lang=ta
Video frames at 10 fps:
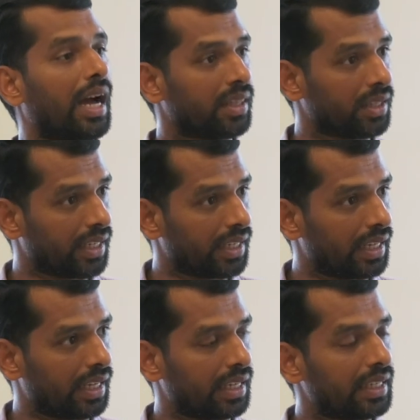அந்த
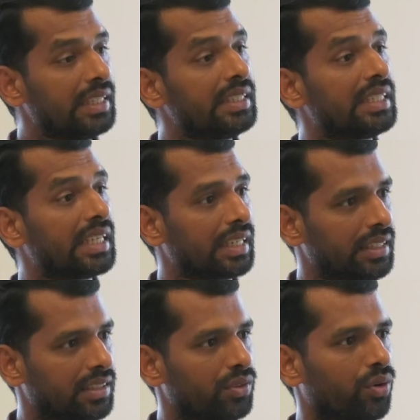எஞ்சிய
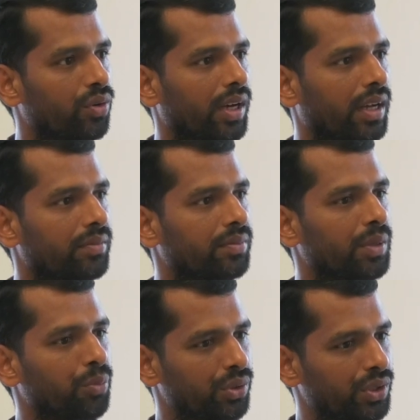நஞ்சுன்னு சொல்லுவாங்க
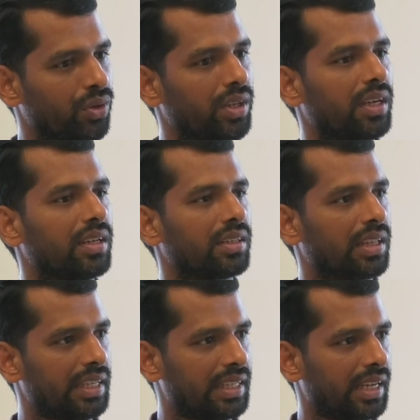பூச்சிக்கொல்லிகளுக்கு
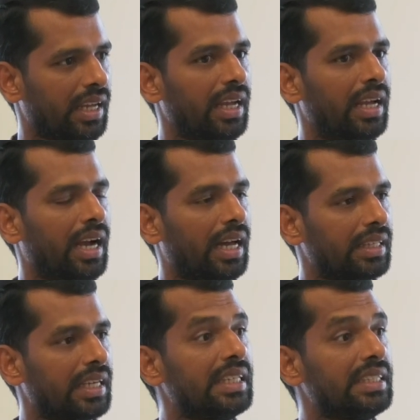தெளிக்கிற
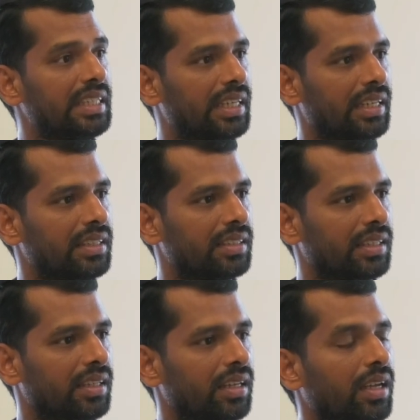அந்த எஞ்சியை
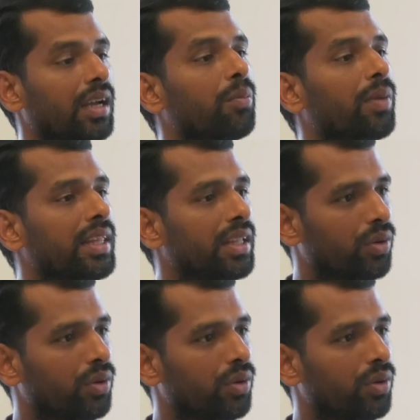நெஞ்சு மனித